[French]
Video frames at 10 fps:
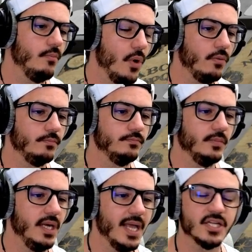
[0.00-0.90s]
Bon,
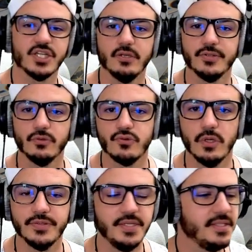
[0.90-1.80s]
là j'ai entendu
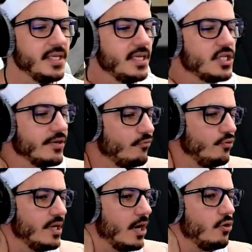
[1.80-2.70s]
l'entité, j'ai
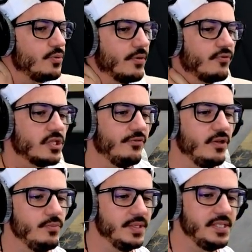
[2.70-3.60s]
voulu la loupe, sauf que j'ai
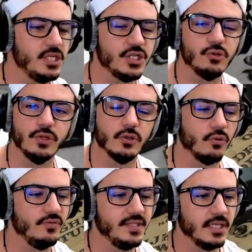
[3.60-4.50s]
fait une bêtise, j'ai tourné
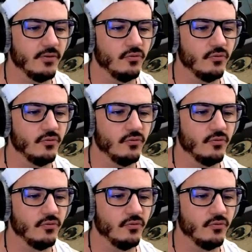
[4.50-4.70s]
trop vite, elle est